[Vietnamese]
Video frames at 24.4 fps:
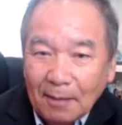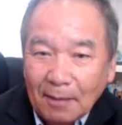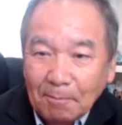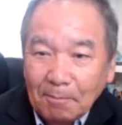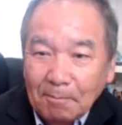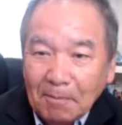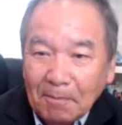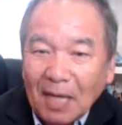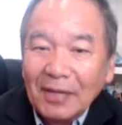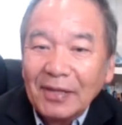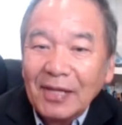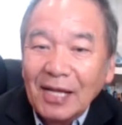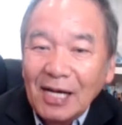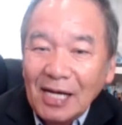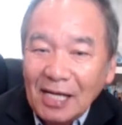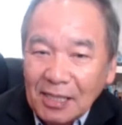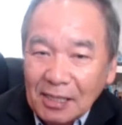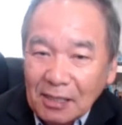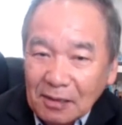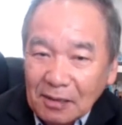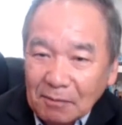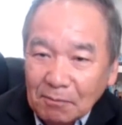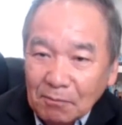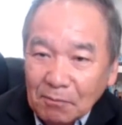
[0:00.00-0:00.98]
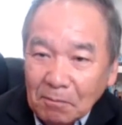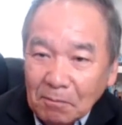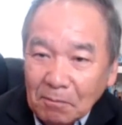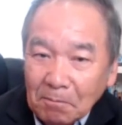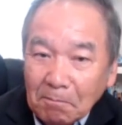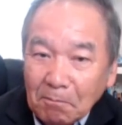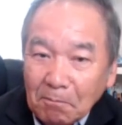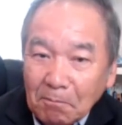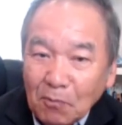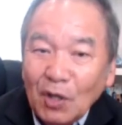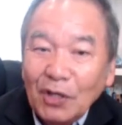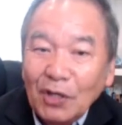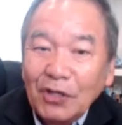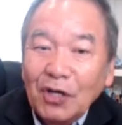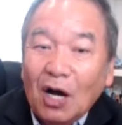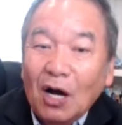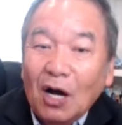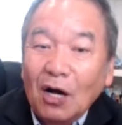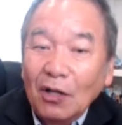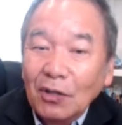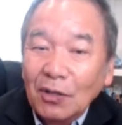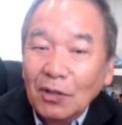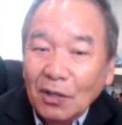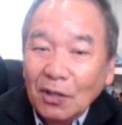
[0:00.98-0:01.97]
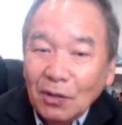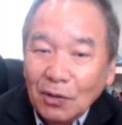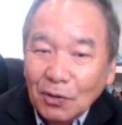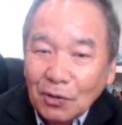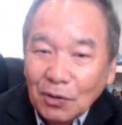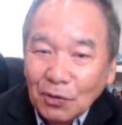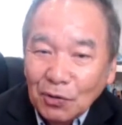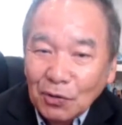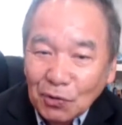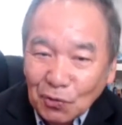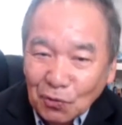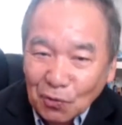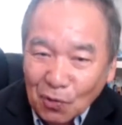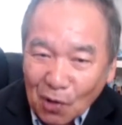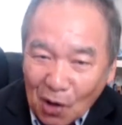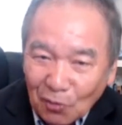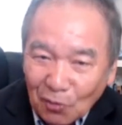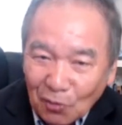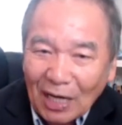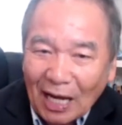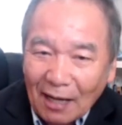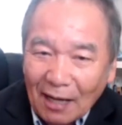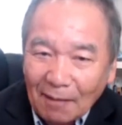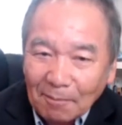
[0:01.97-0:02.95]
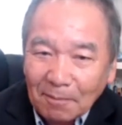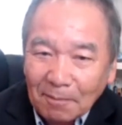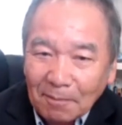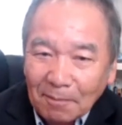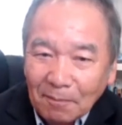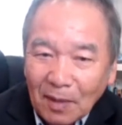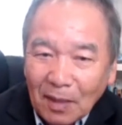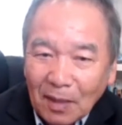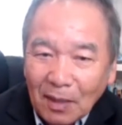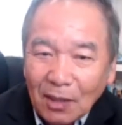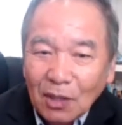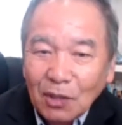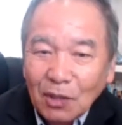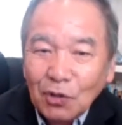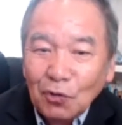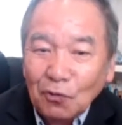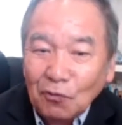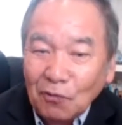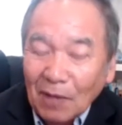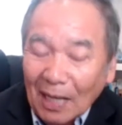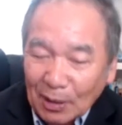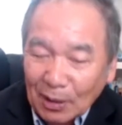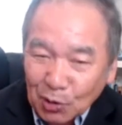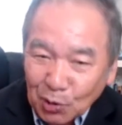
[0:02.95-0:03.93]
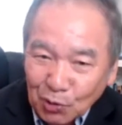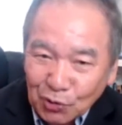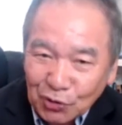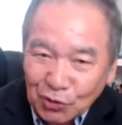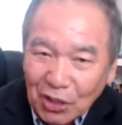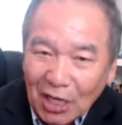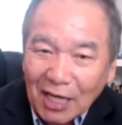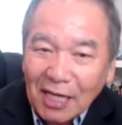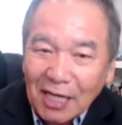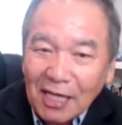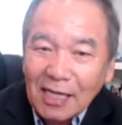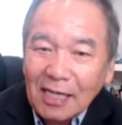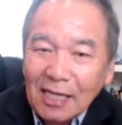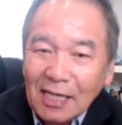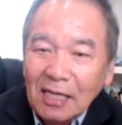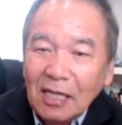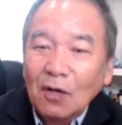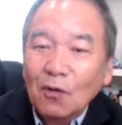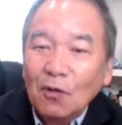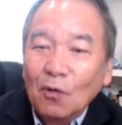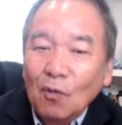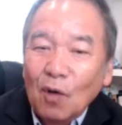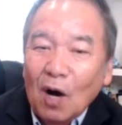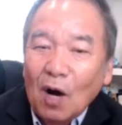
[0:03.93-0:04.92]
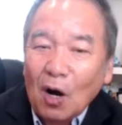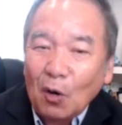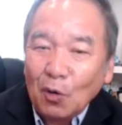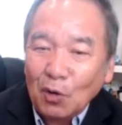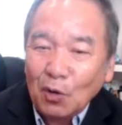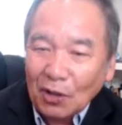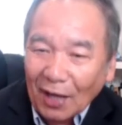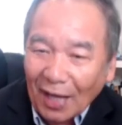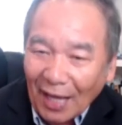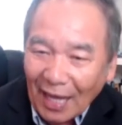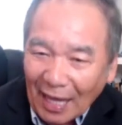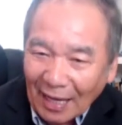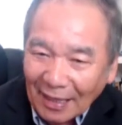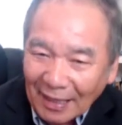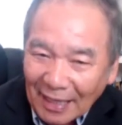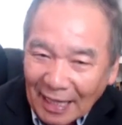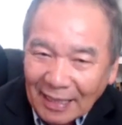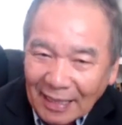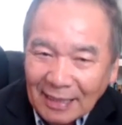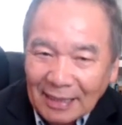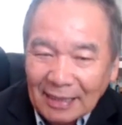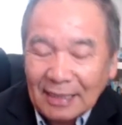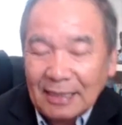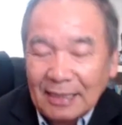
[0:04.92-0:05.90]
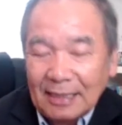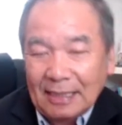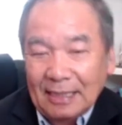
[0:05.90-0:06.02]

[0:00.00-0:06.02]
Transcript: mà thế thì mua cho tù hông nam tù và tù chế wow lực em nên